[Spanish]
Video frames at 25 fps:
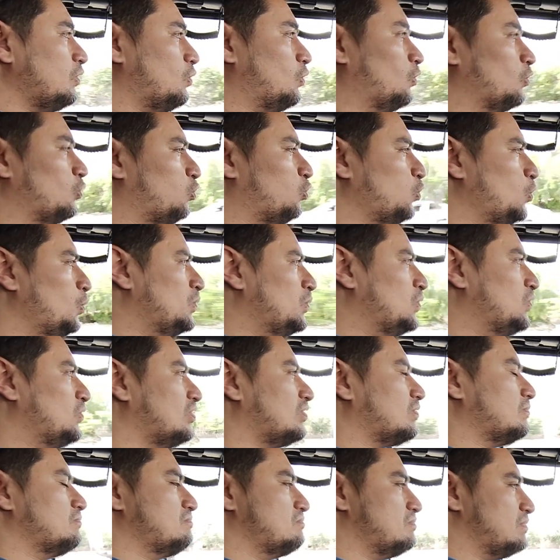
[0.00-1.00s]

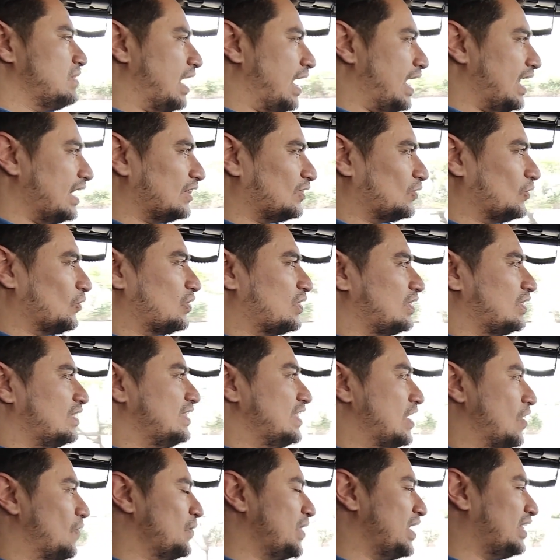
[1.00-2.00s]
Consumos altos
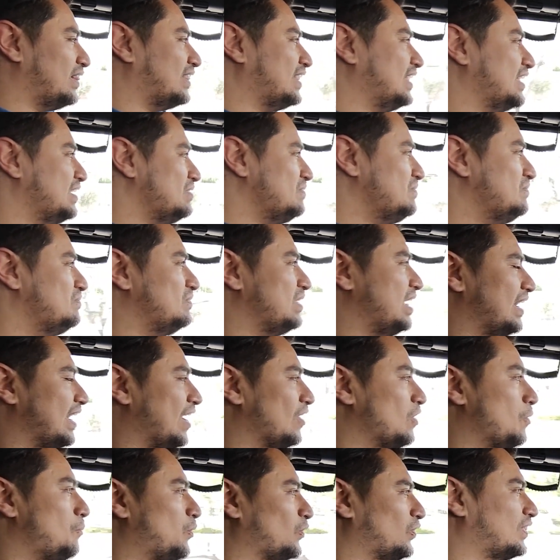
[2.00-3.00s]
y aún así el
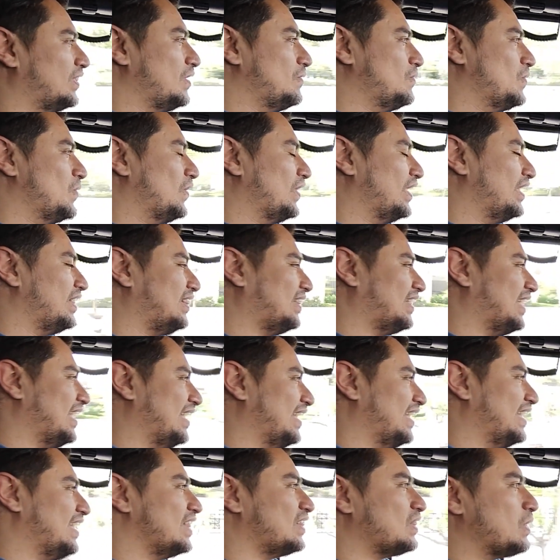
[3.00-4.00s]
lado positivo es
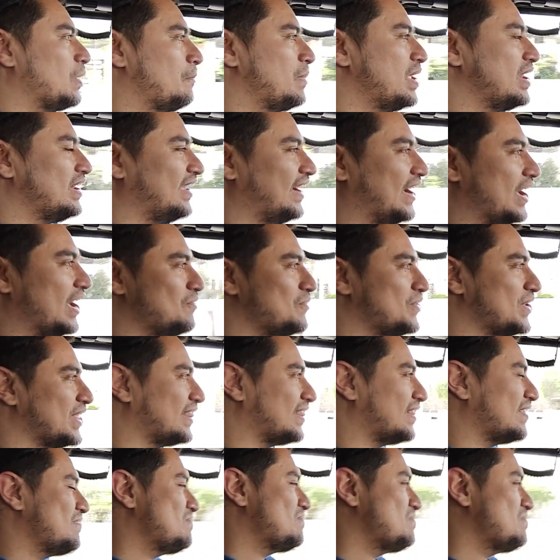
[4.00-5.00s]
que es mil hybrid.